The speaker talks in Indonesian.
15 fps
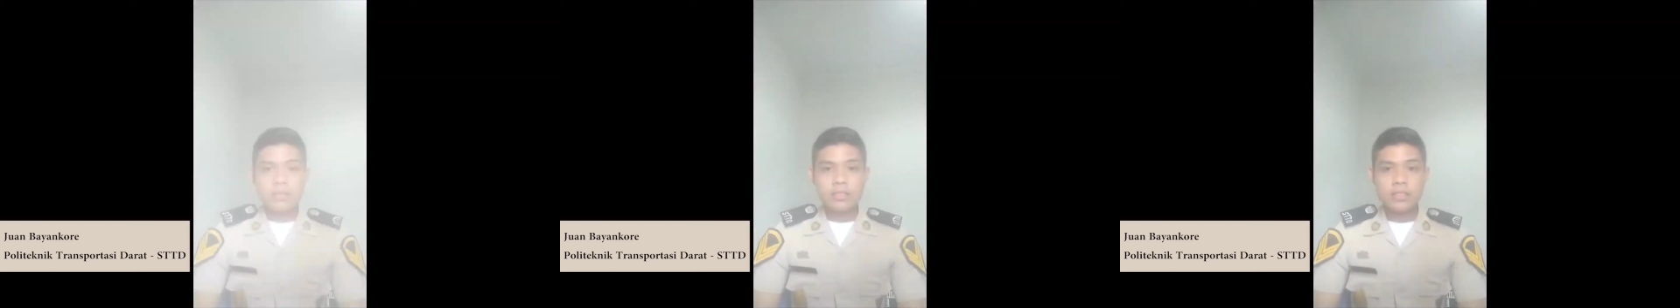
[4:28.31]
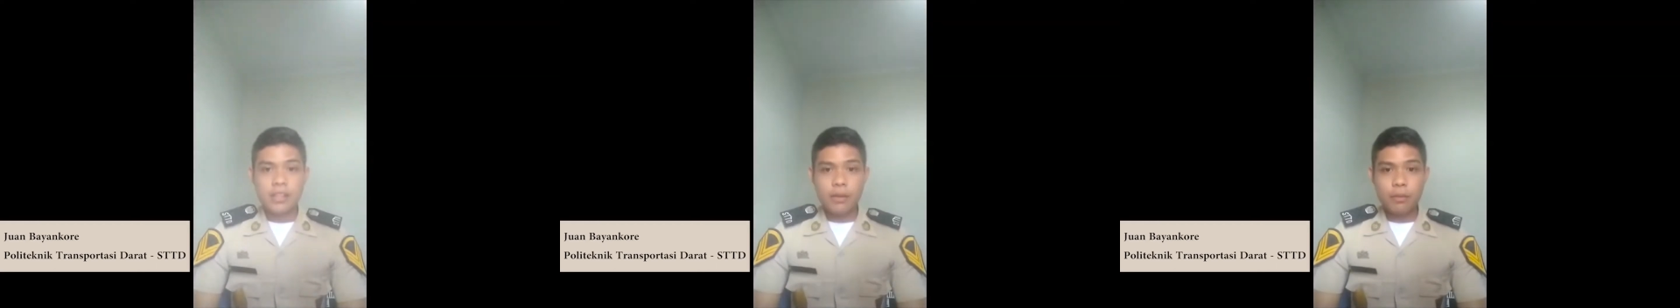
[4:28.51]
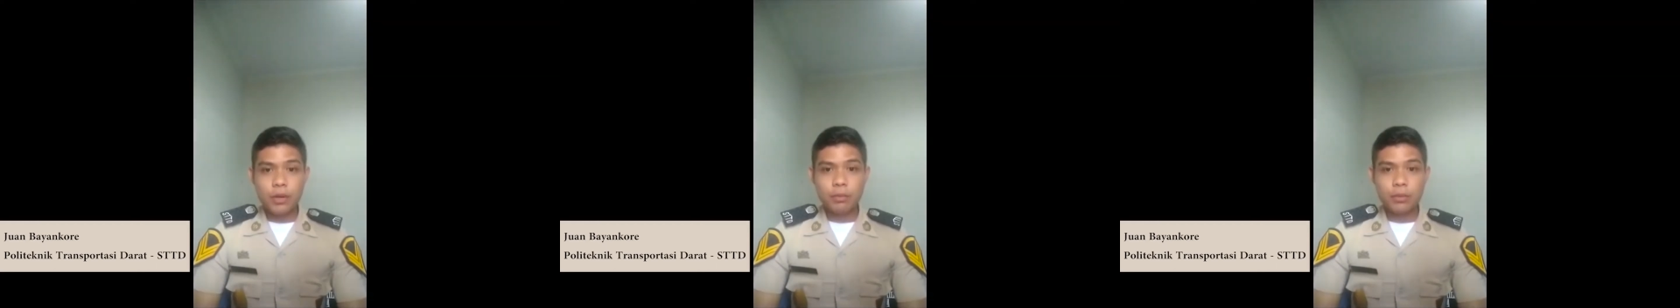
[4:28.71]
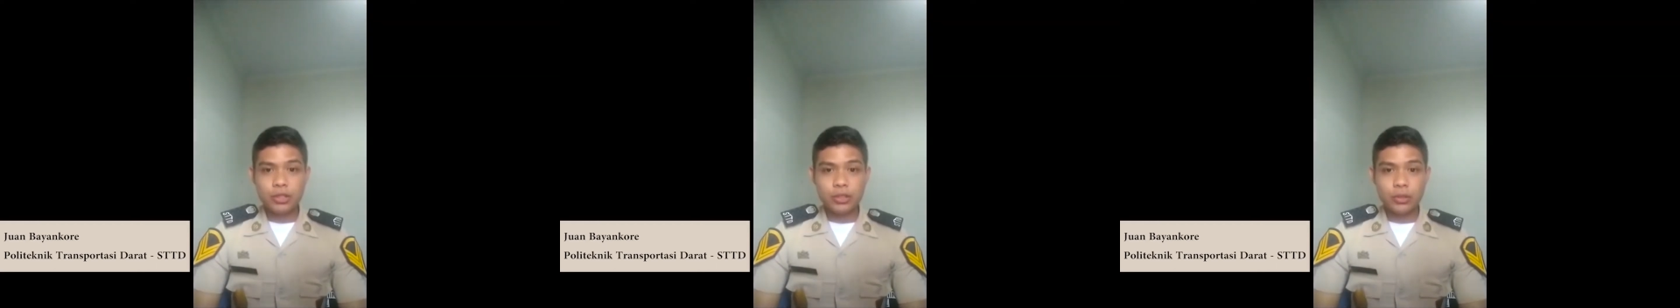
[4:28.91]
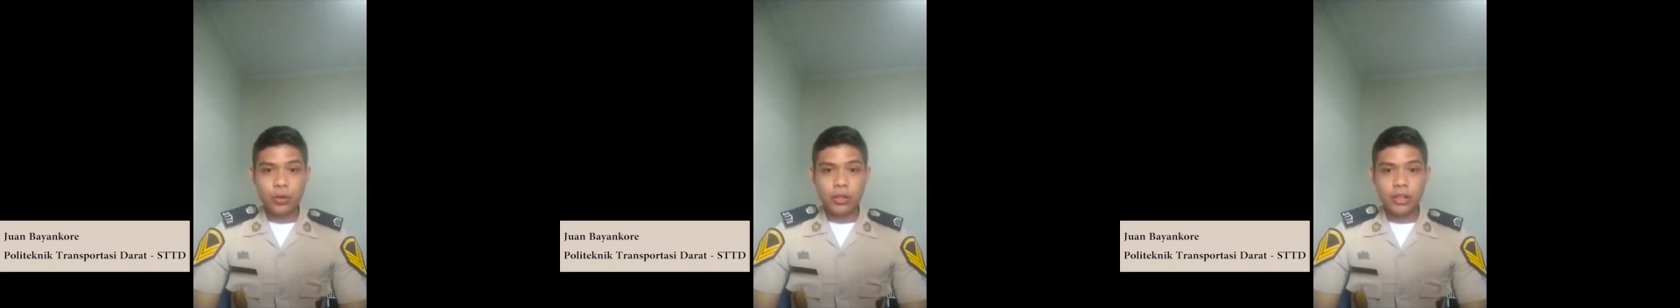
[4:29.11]
Selama
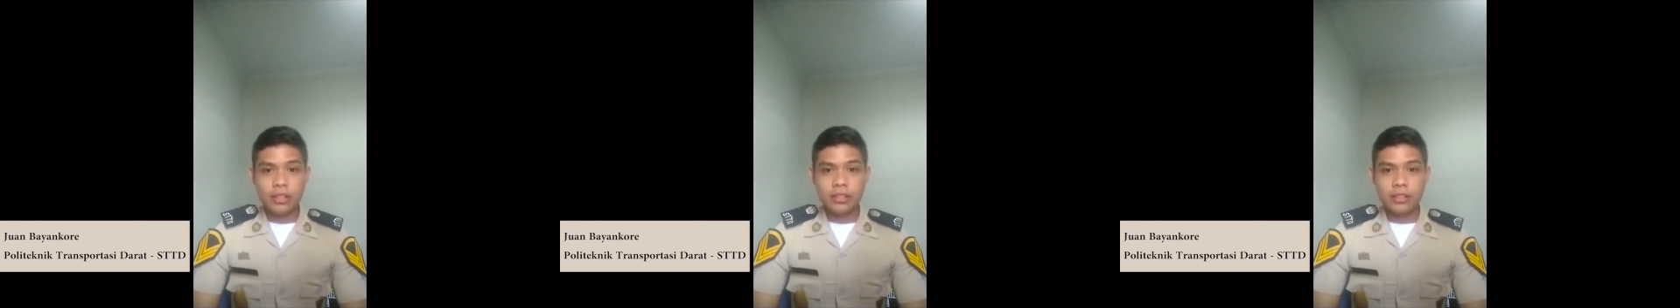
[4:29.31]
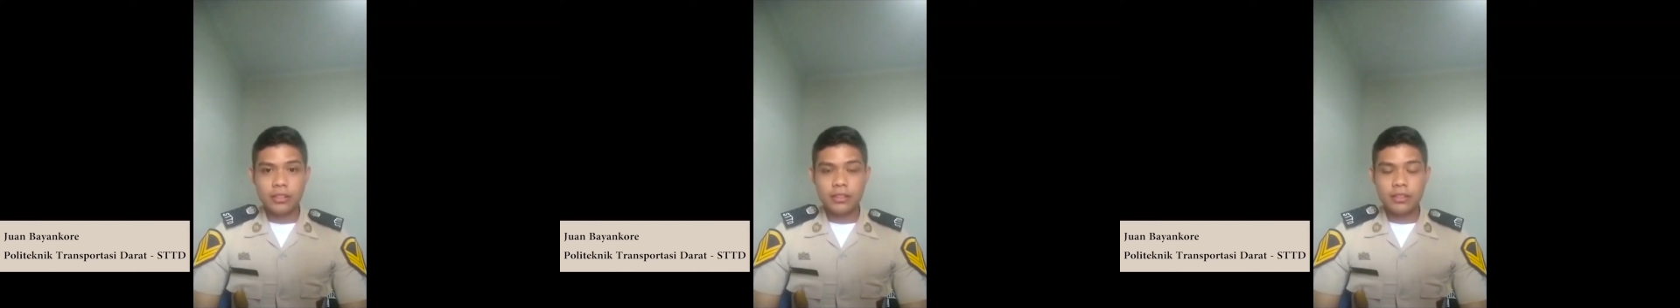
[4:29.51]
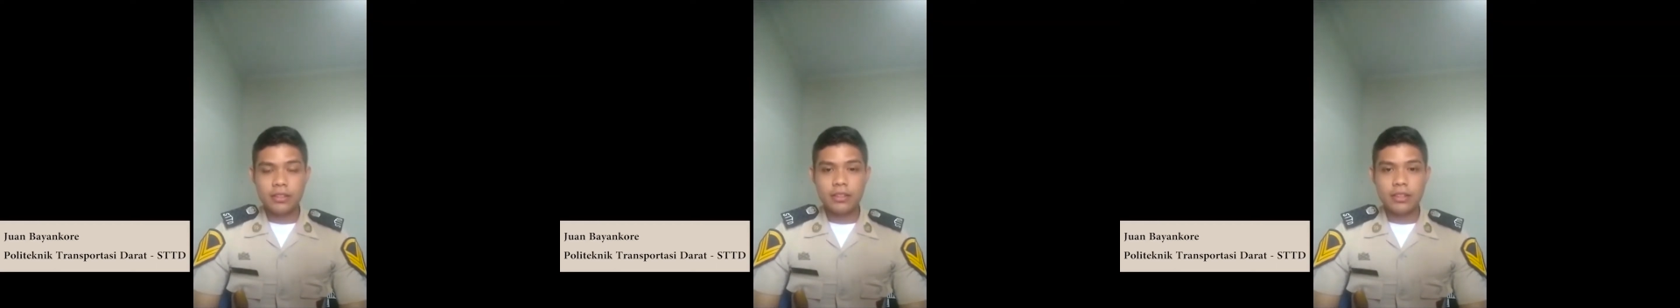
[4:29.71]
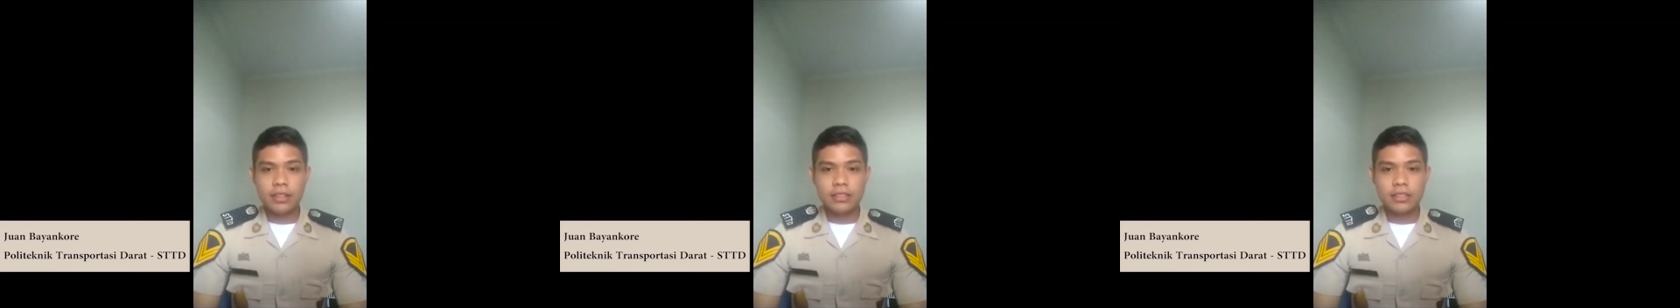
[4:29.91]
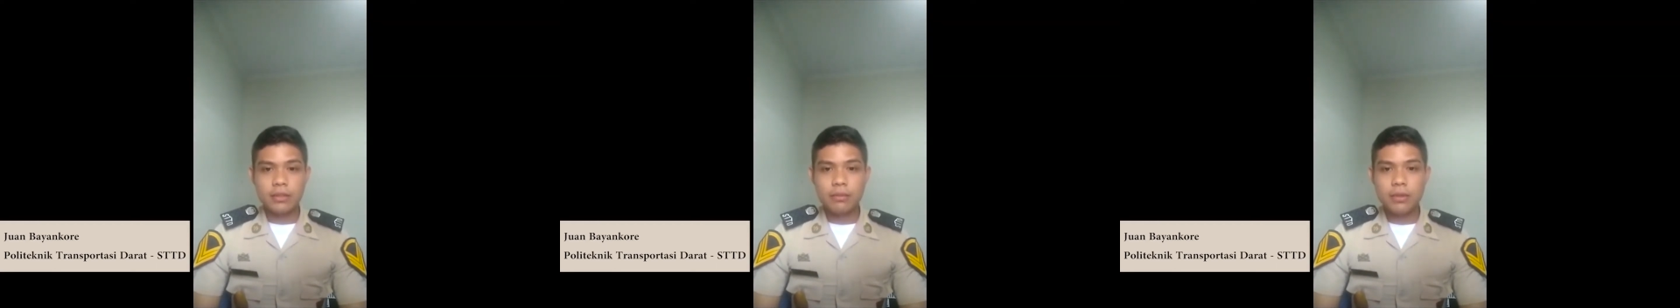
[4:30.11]
bersekolah di
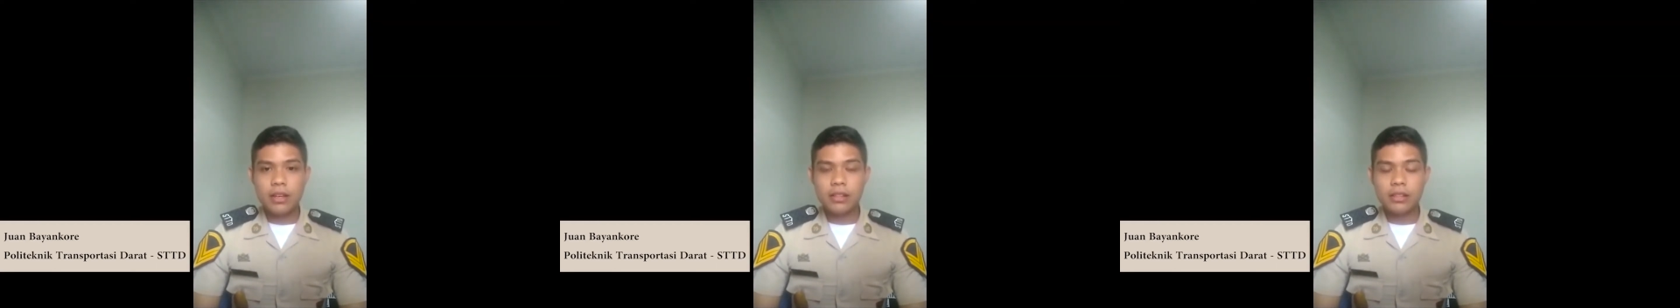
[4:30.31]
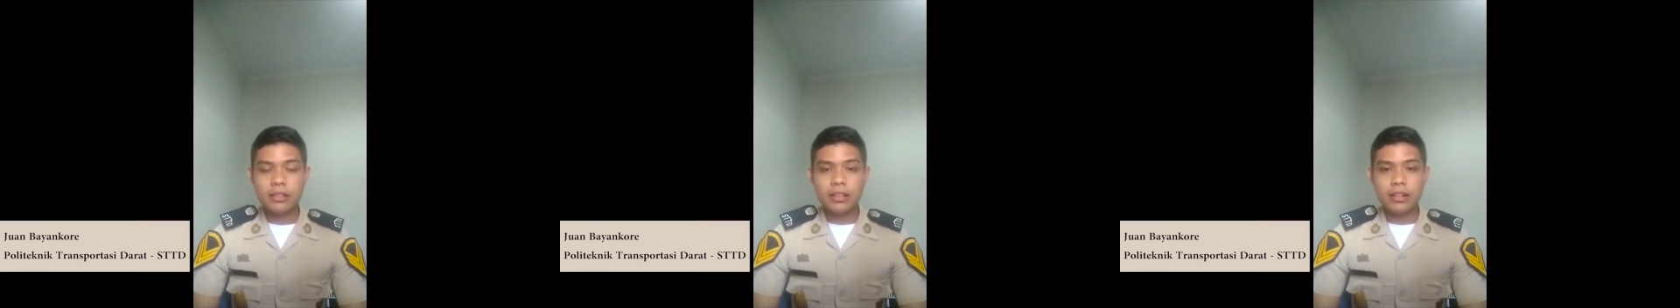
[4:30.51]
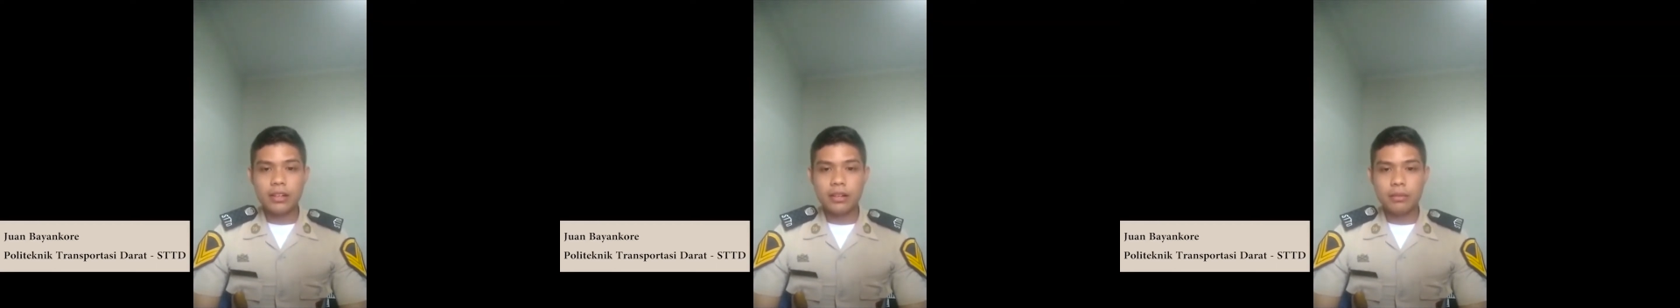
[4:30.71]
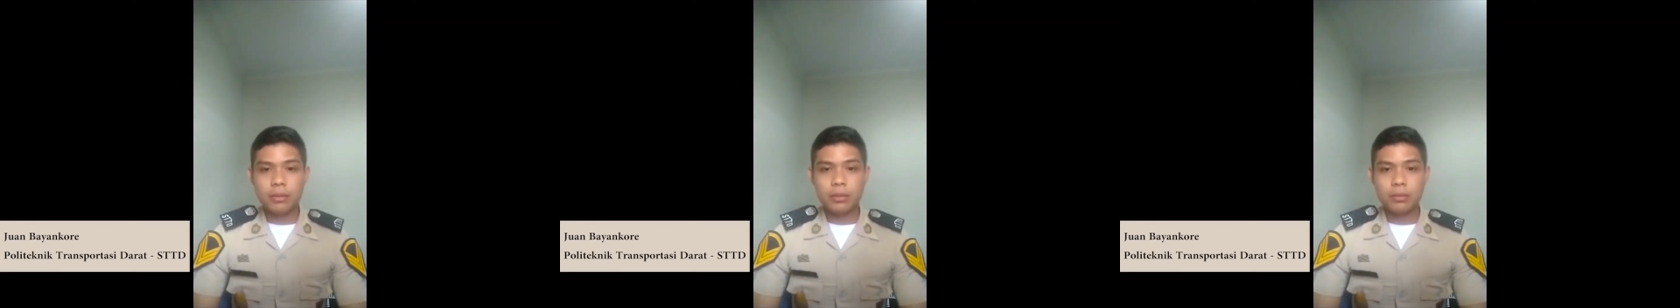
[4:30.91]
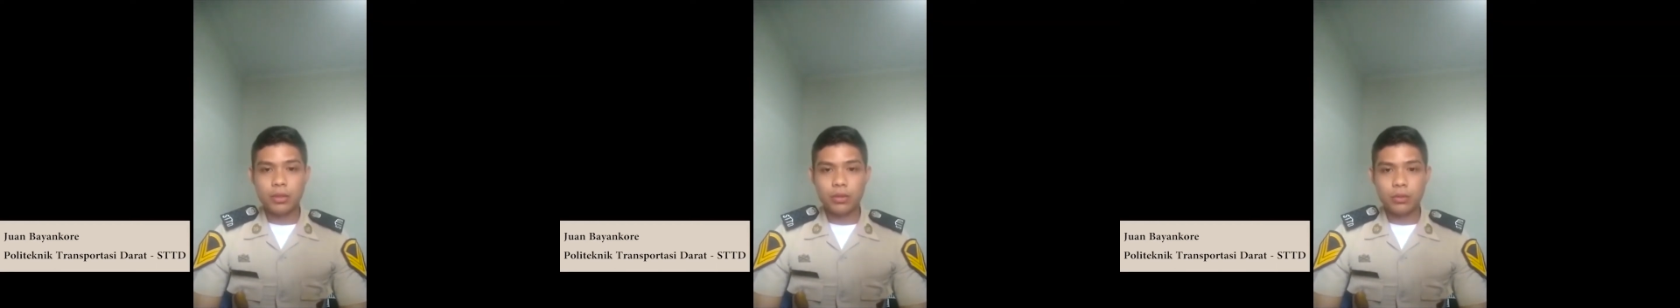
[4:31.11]
SMA Lentera
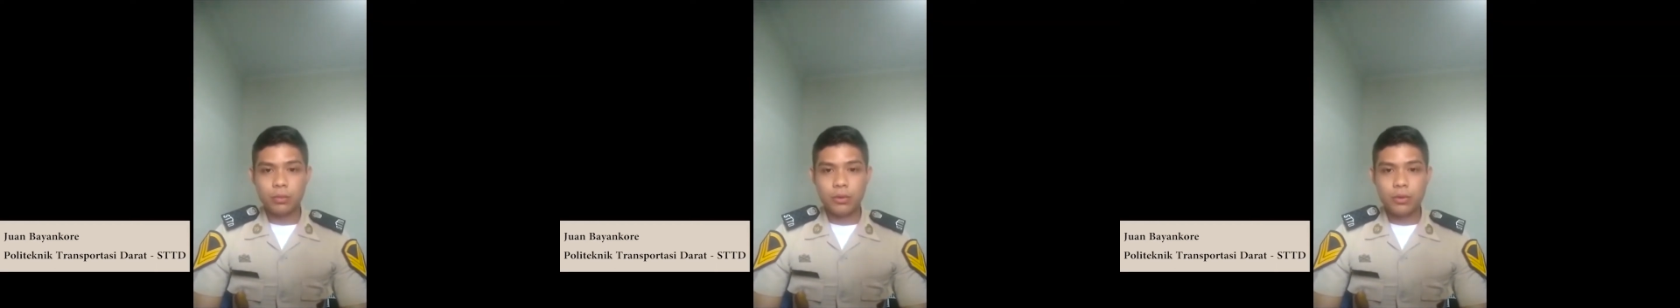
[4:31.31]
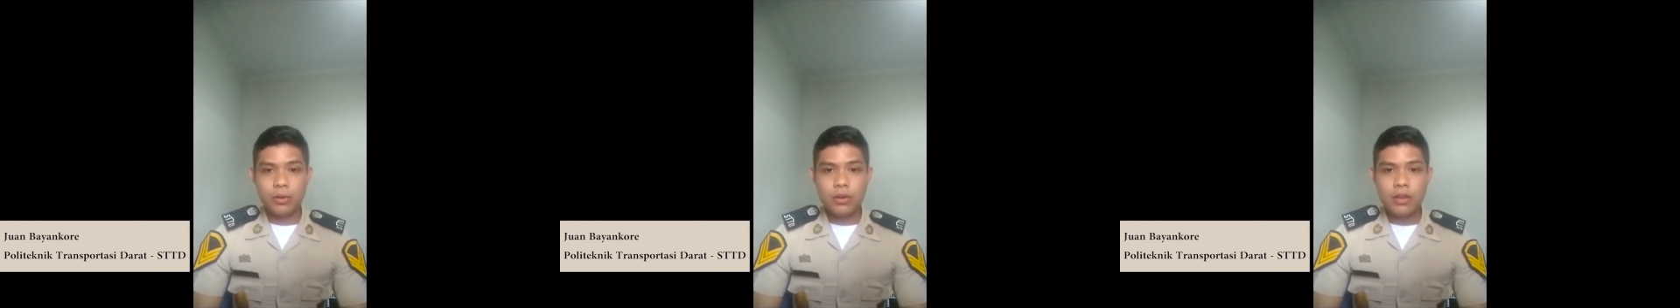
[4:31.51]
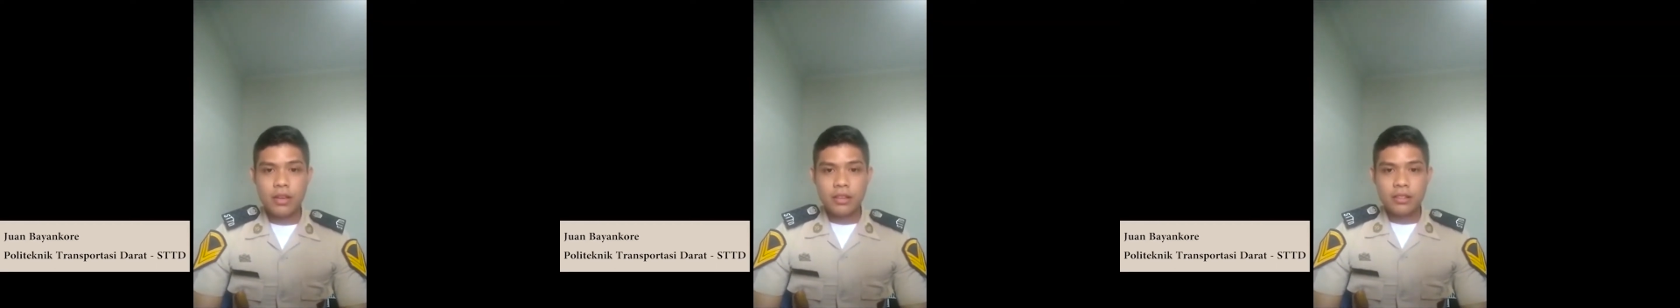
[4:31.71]
Harapan Palopo,